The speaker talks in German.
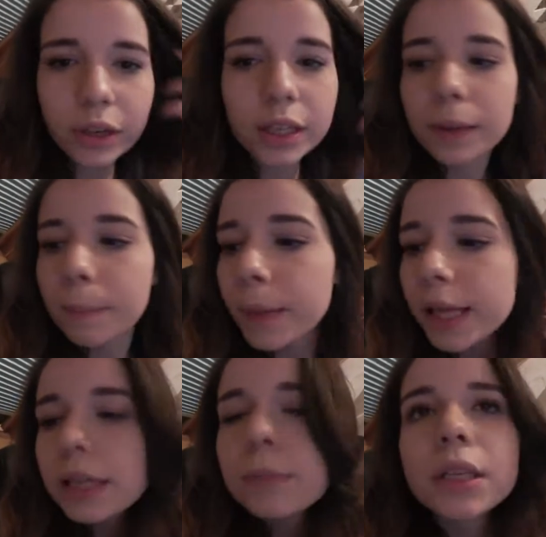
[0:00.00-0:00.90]
ich
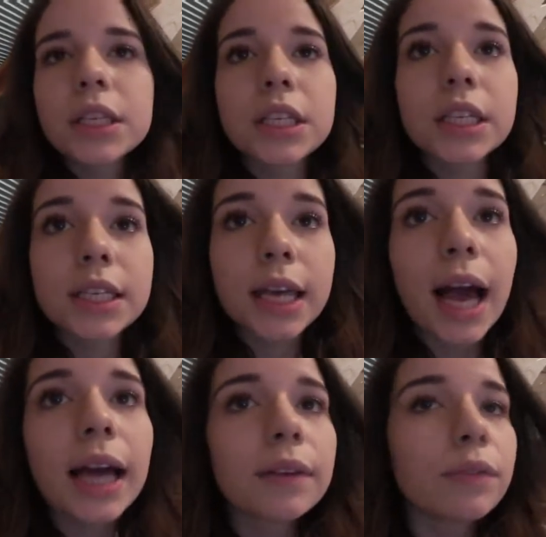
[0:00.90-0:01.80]
melde mich die
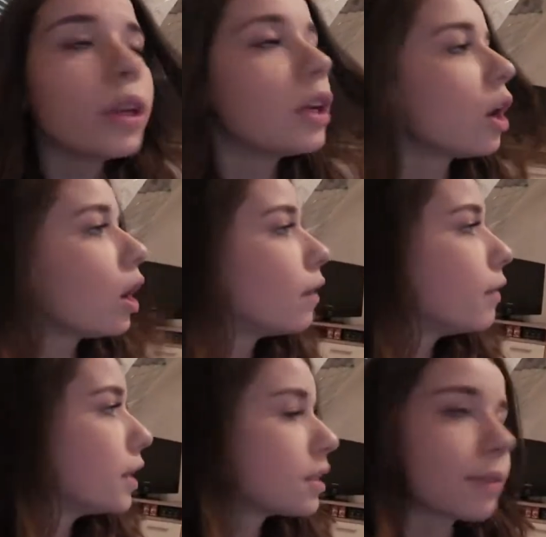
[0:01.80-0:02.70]
Tage wieder,
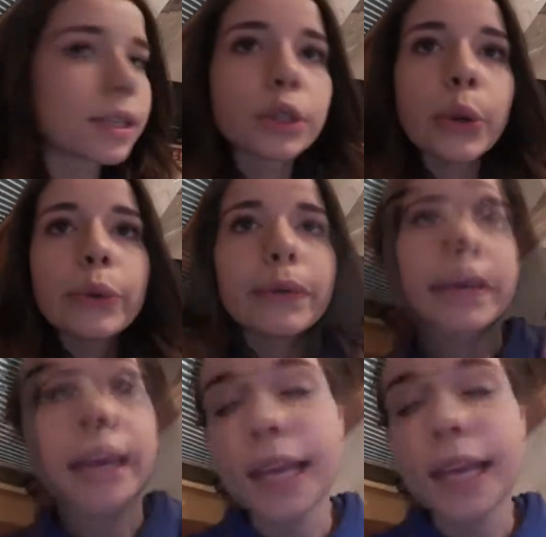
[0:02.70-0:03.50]
wenn es was Neues gibt.